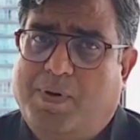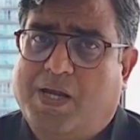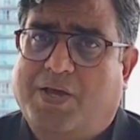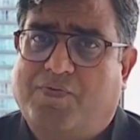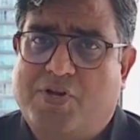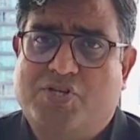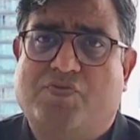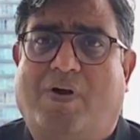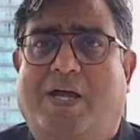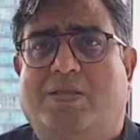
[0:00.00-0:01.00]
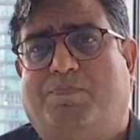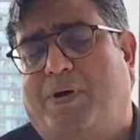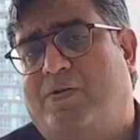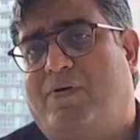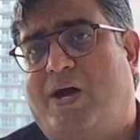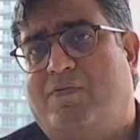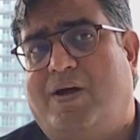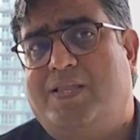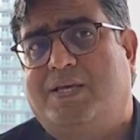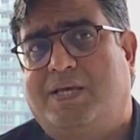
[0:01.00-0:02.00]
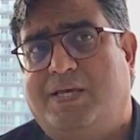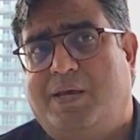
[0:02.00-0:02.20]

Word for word: बल्कि वंशवाद परिवारवाद की